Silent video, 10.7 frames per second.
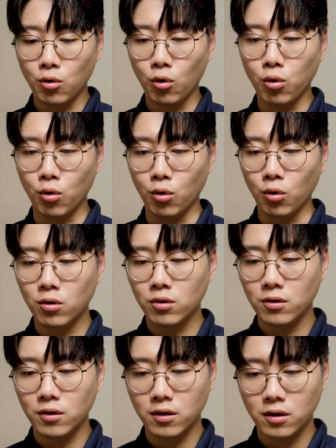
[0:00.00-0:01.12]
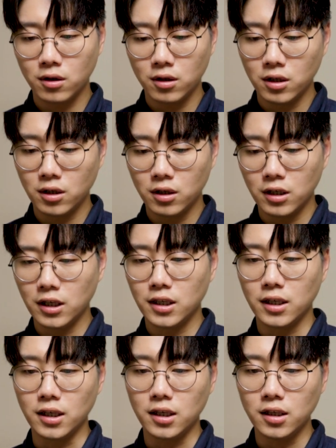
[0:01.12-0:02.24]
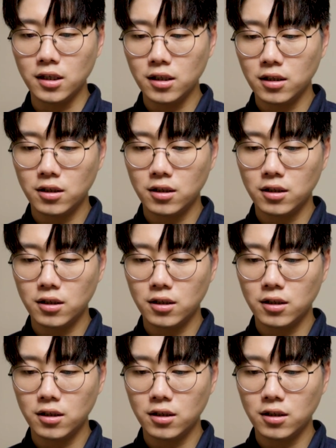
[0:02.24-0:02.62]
호호 히히